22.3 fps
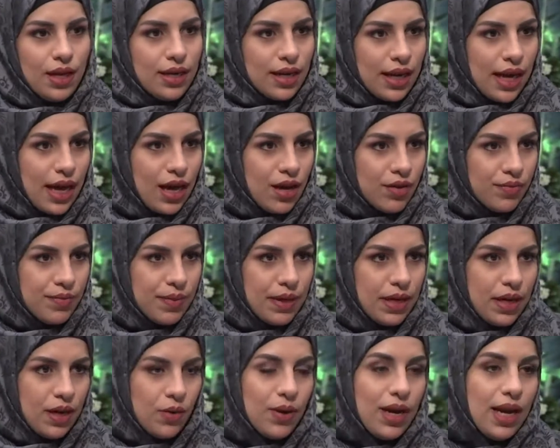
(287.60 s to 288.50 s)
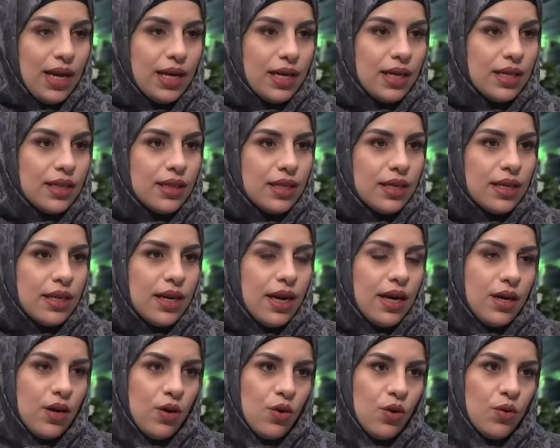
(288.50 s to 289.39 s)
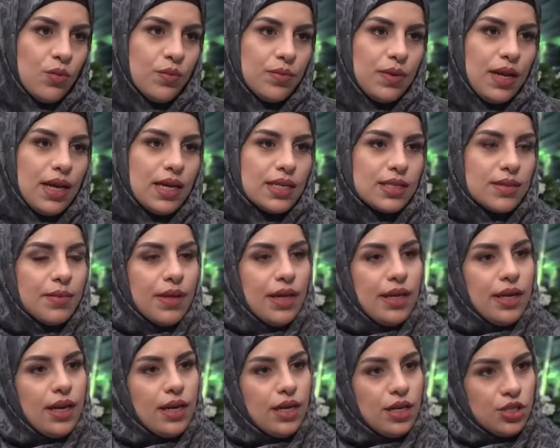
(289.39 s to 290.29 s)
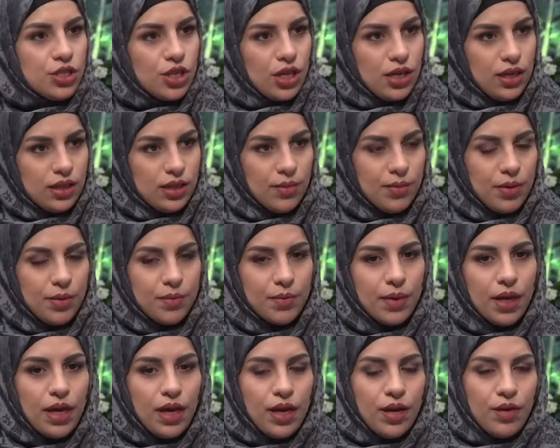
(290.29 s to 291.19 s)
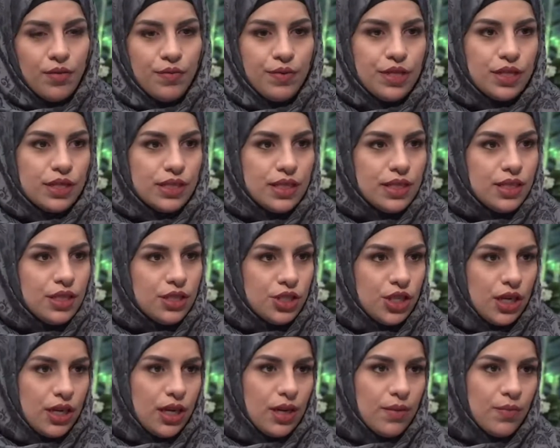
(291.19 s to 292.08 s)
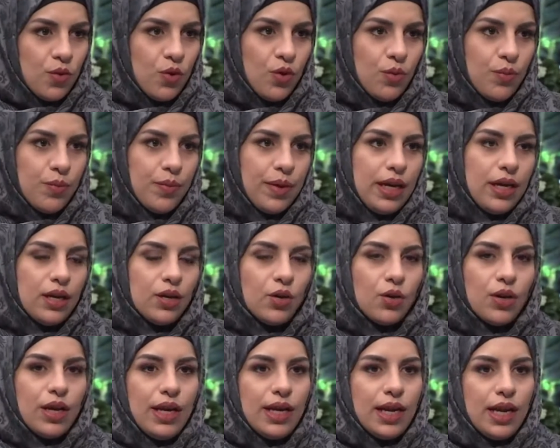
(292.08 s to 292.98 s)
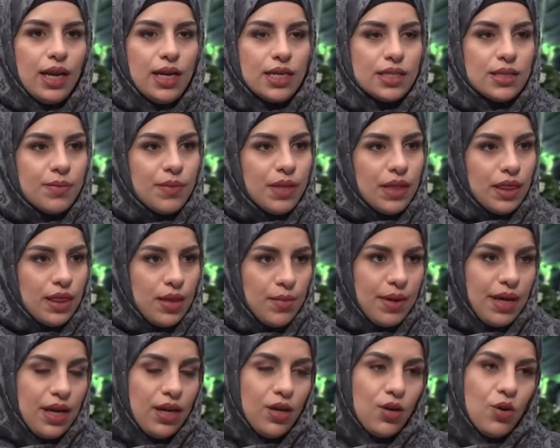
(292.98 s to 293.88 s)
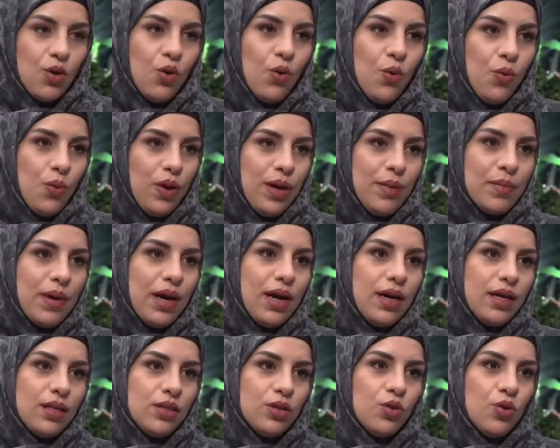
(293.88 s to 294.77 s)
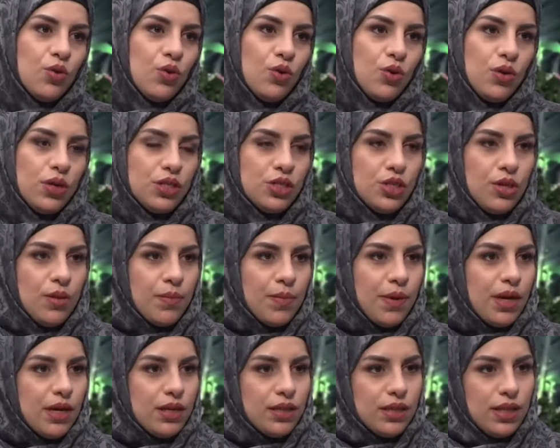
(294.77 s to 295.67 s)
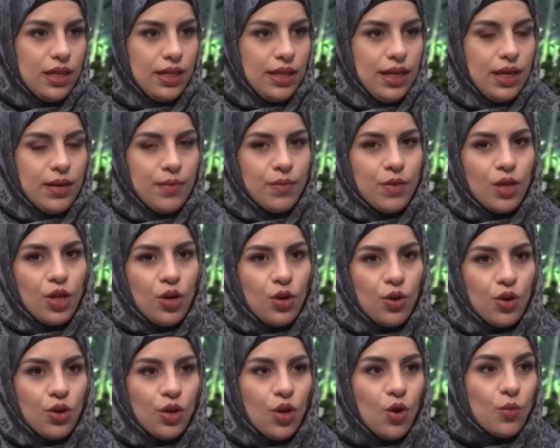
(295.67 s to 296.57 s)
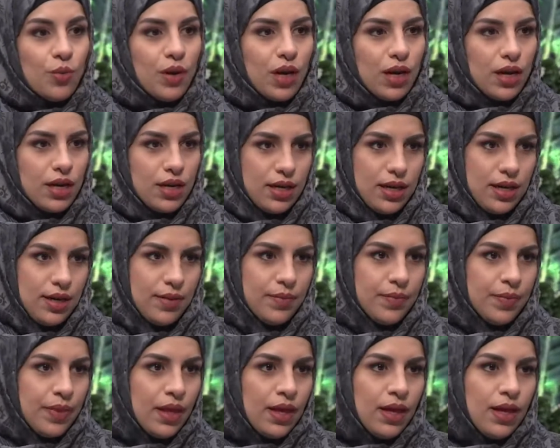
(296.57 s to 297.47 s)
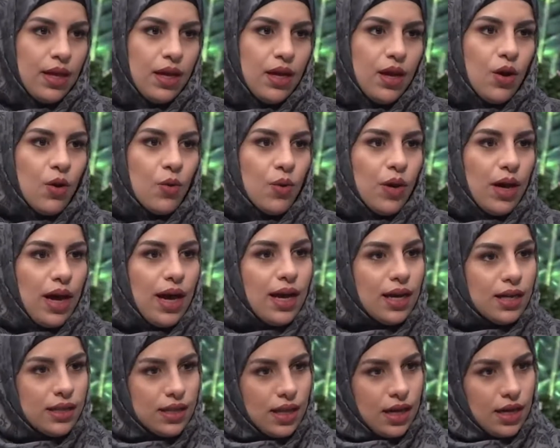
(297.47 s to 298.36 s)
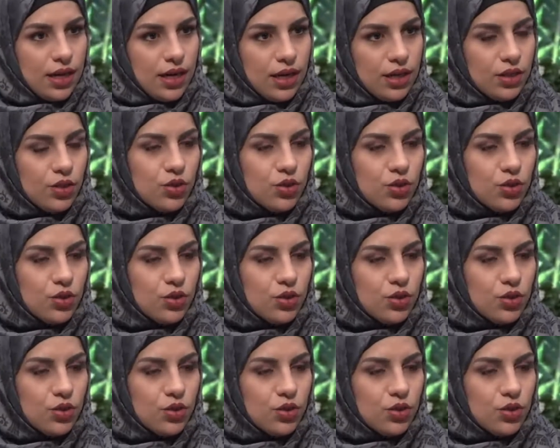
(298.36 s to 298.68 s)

نخاف منها ولكن تكرارها هون لازم نحن نلجا لطبيب في كثير شغله مهمه انه نحن لازم ننتبه انه هو ما عنده المرض اللي نحن بنقول له النوم القهري هو أحد أعراضه